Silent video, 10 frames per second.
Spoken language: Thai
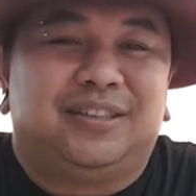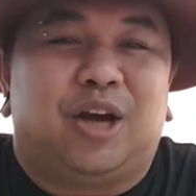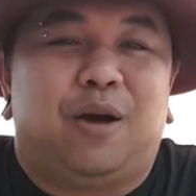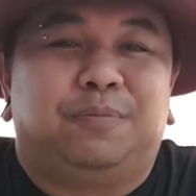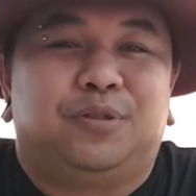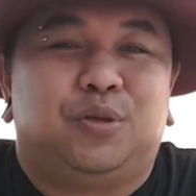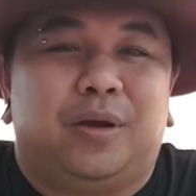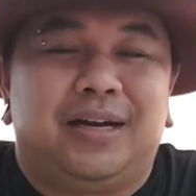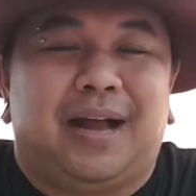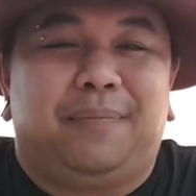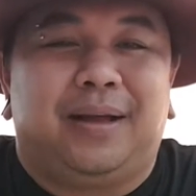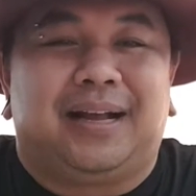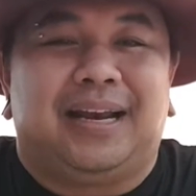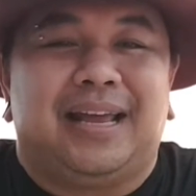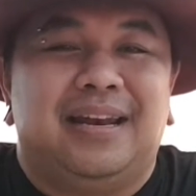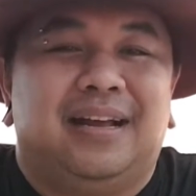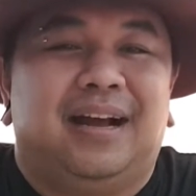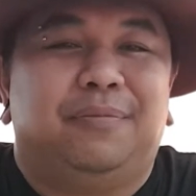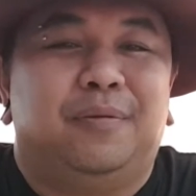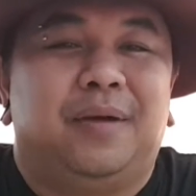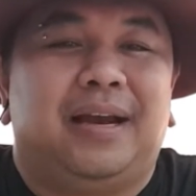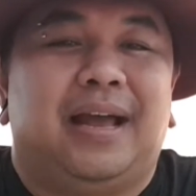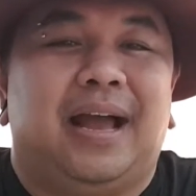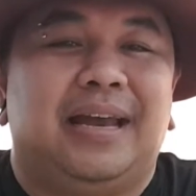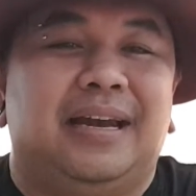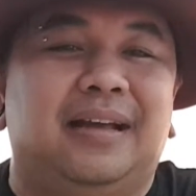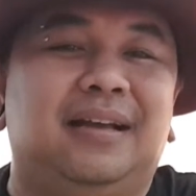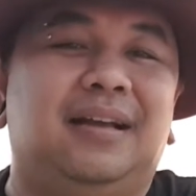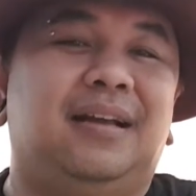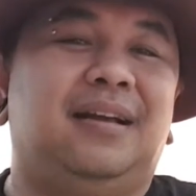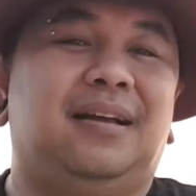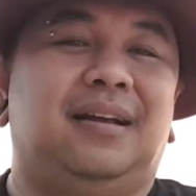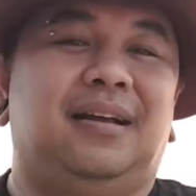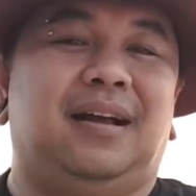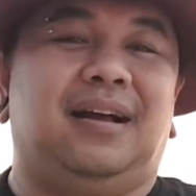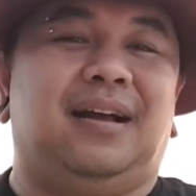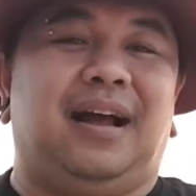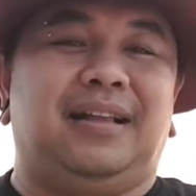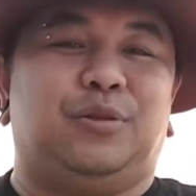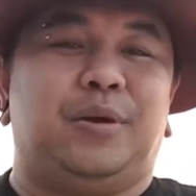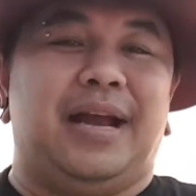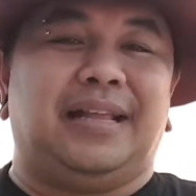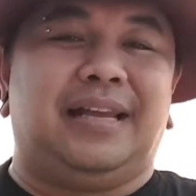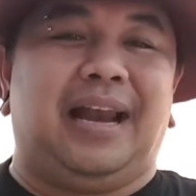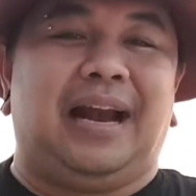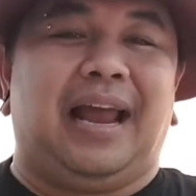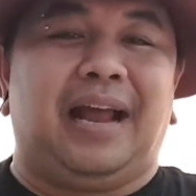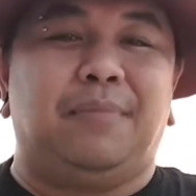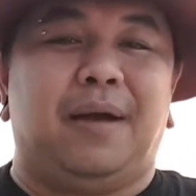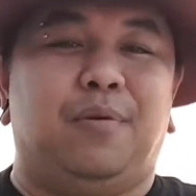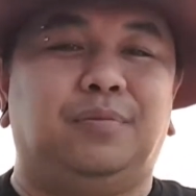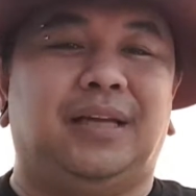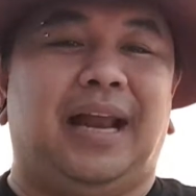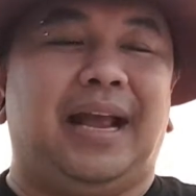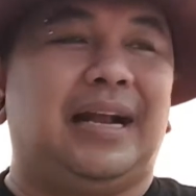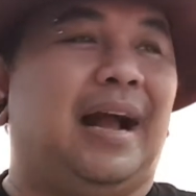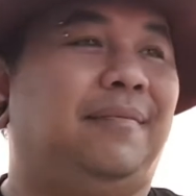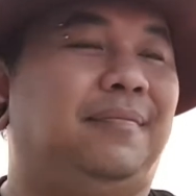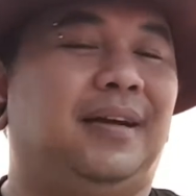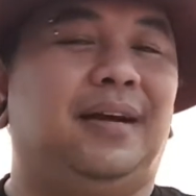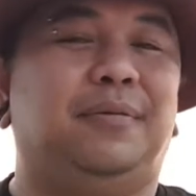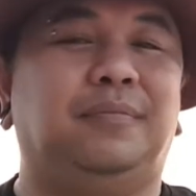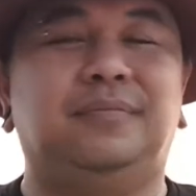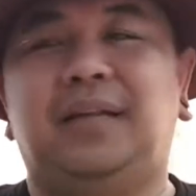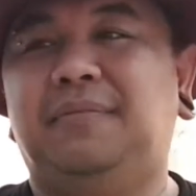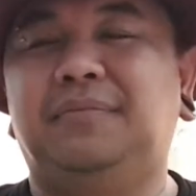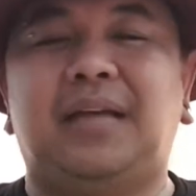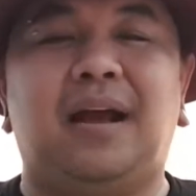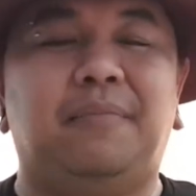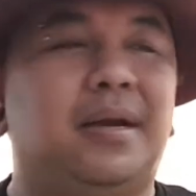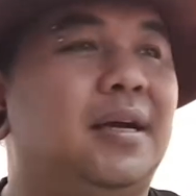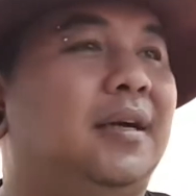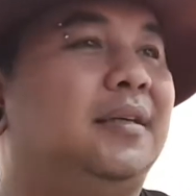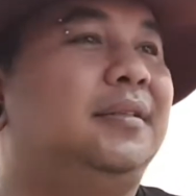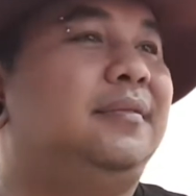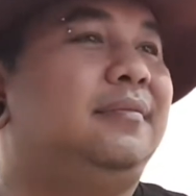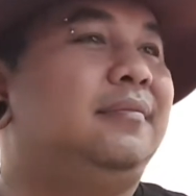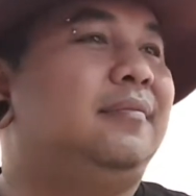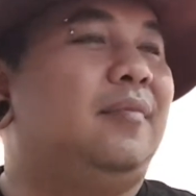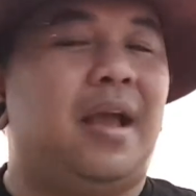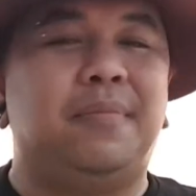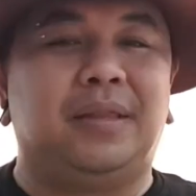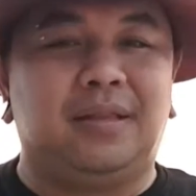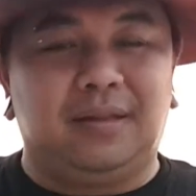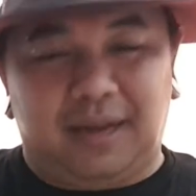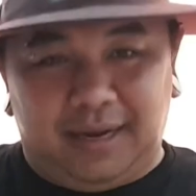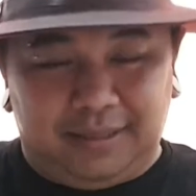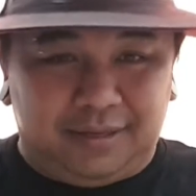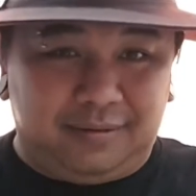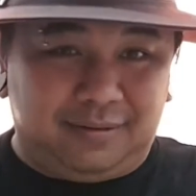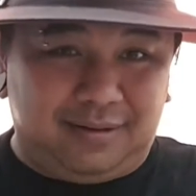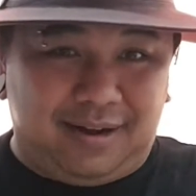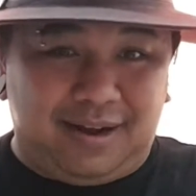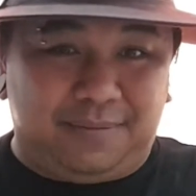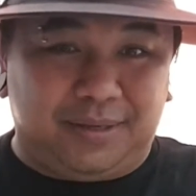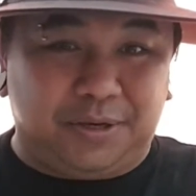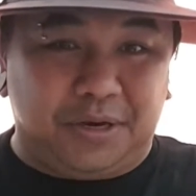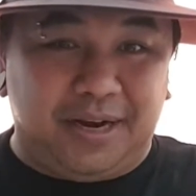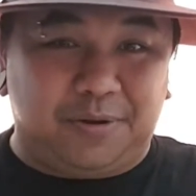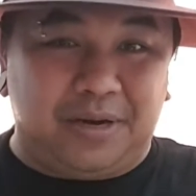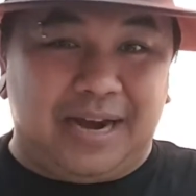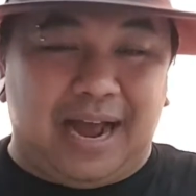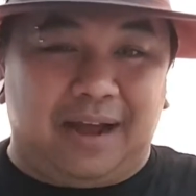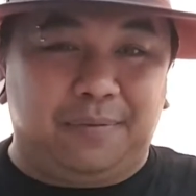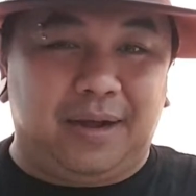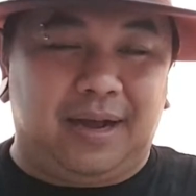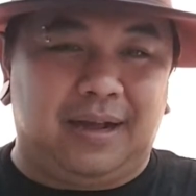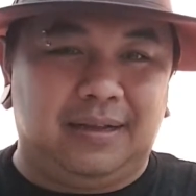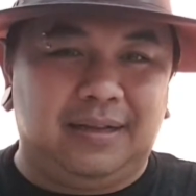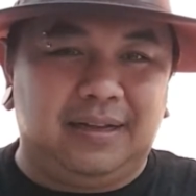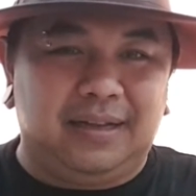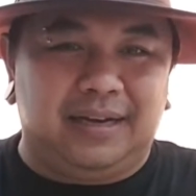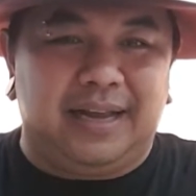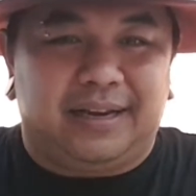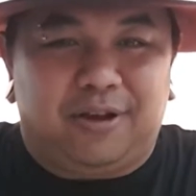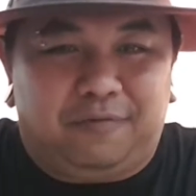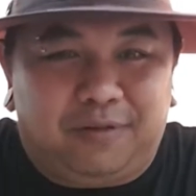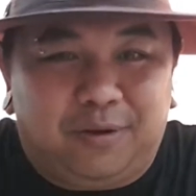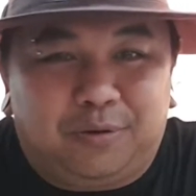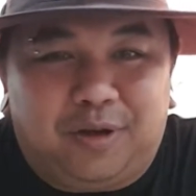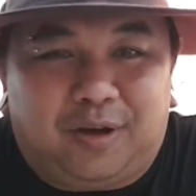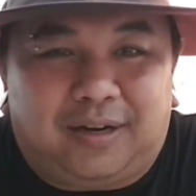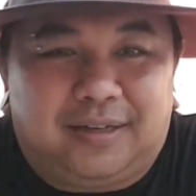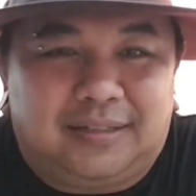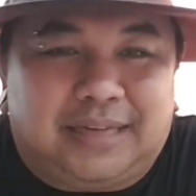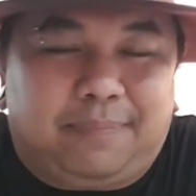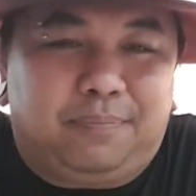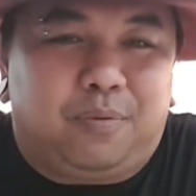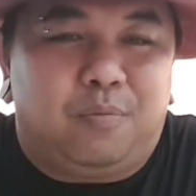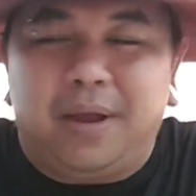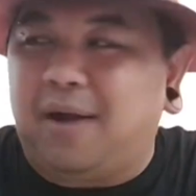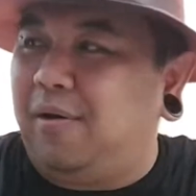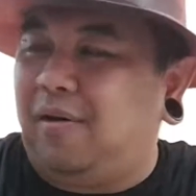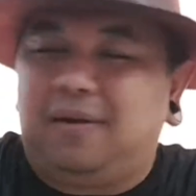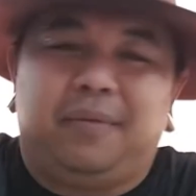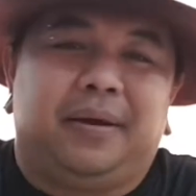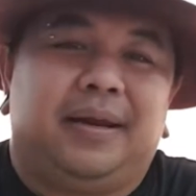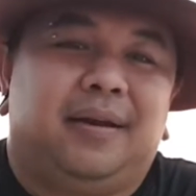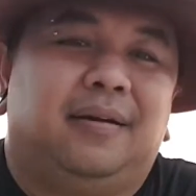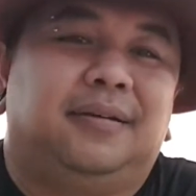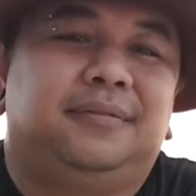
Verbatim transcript: ชอบสวนกับไอเกลียนนะครับผมไอละไอไอตัวไหนที่แรงๆมา ผมจะแรงกลับนะครับผม แต่ช่างมันเถอะ แต่ให้ให้มาทนให้คนด่าเพื่อเรียกยอดวิวยอดซับผมไม่เอาหรอกแบบนั้นหรอก